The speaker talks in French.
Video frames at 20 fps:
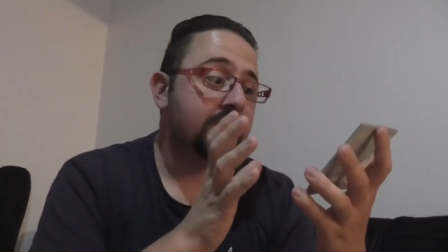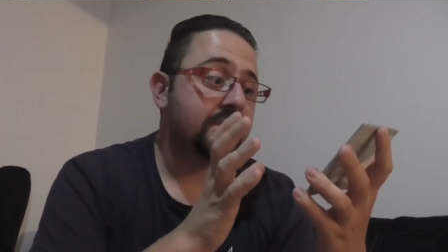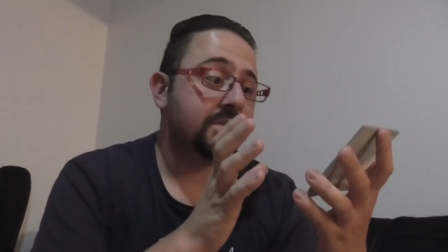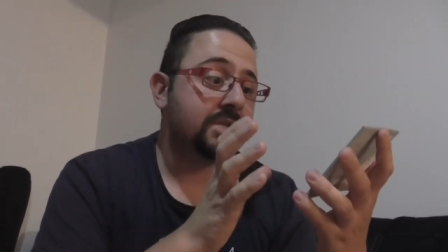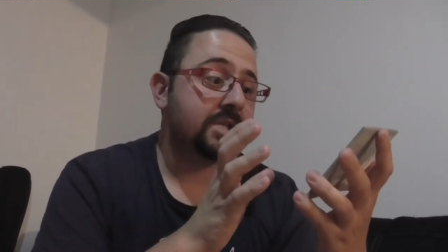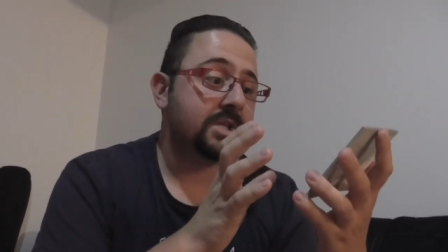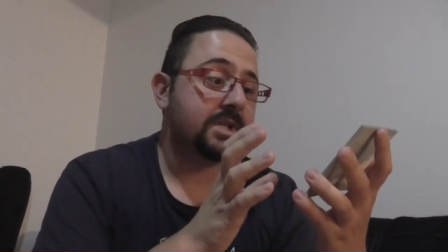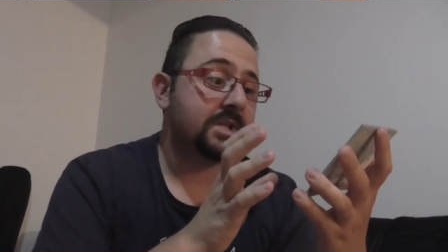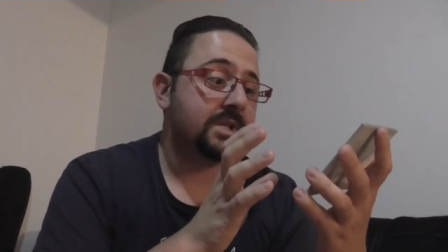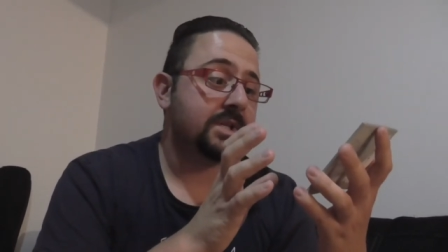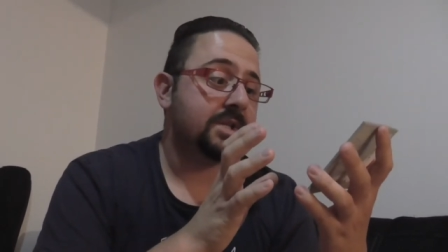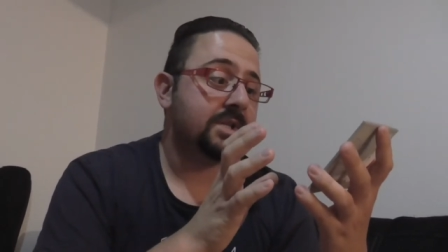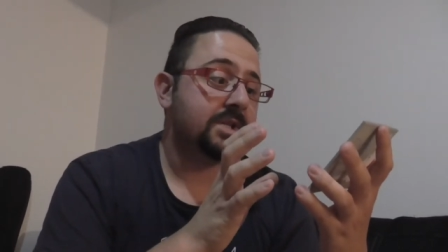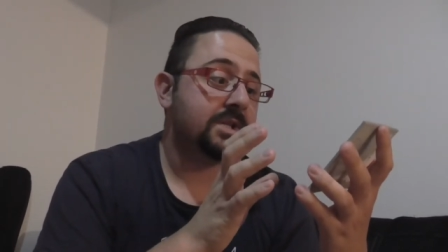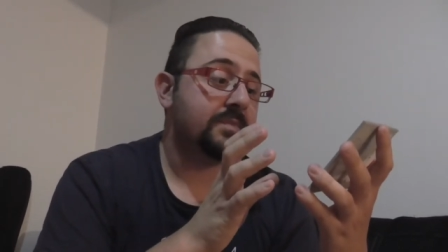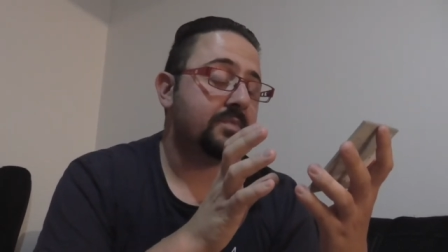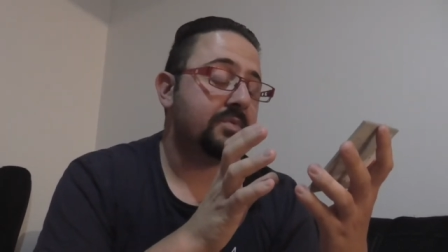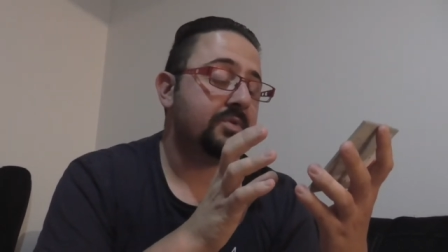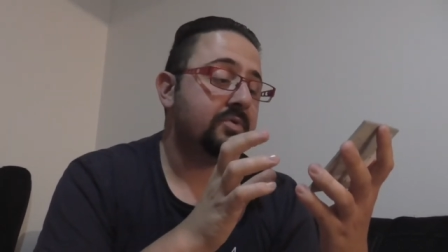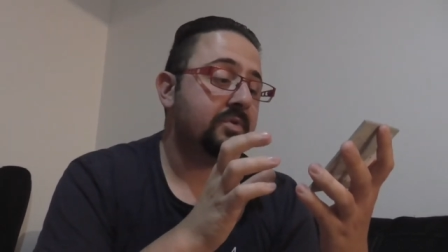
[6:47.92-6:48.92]

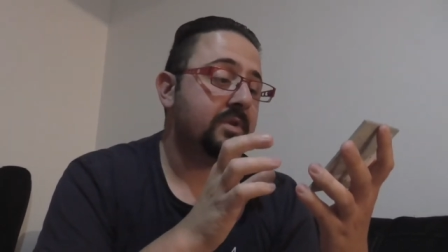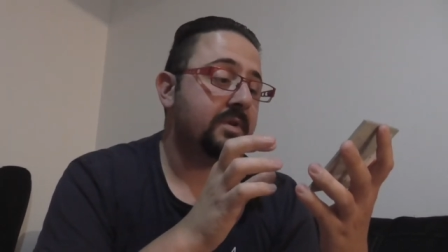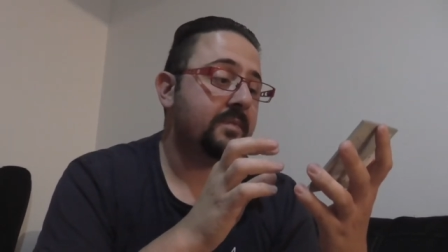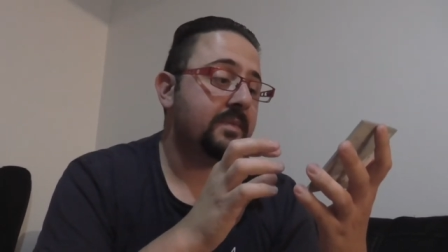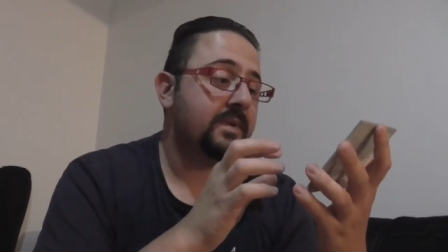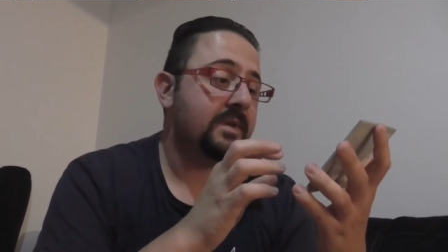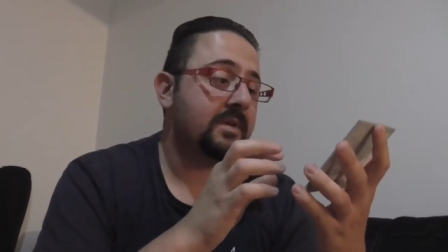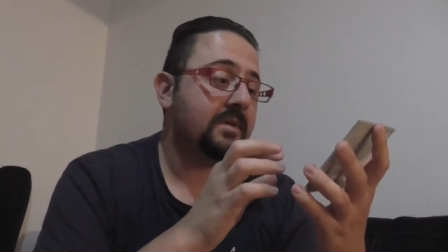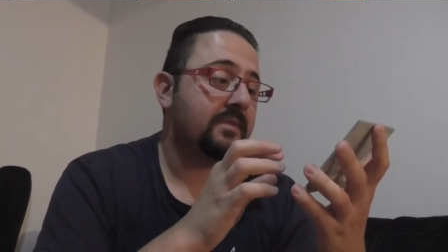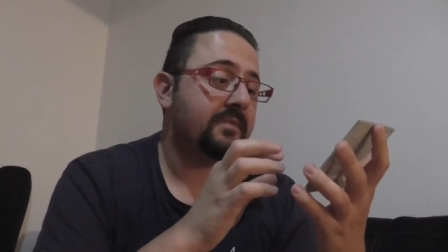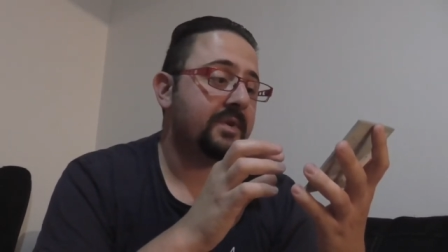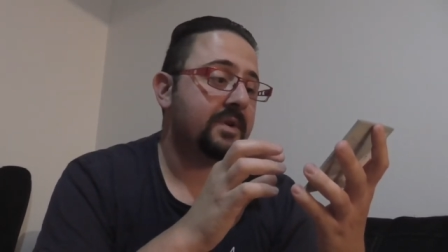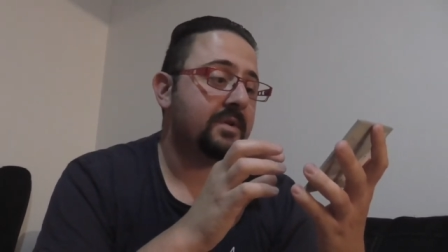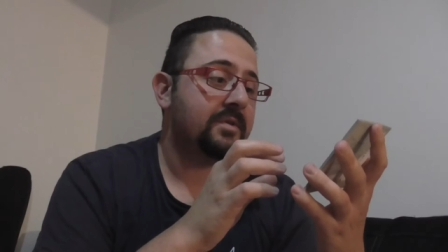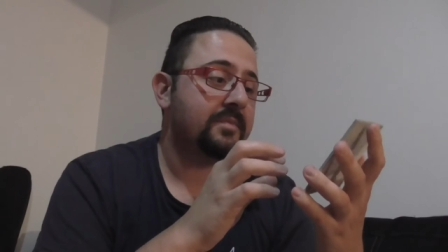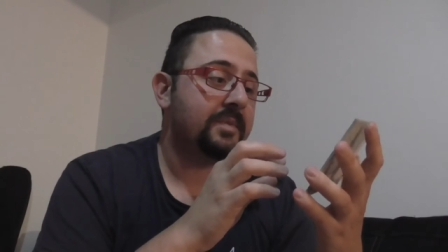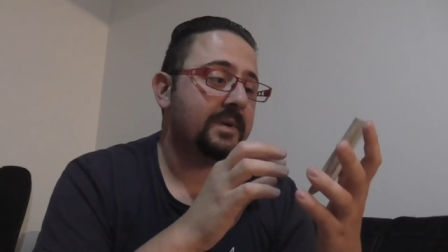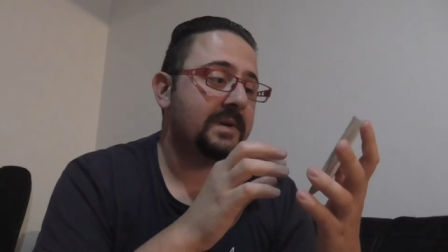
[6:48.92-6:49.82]
J'ai plutôt aimé en fait le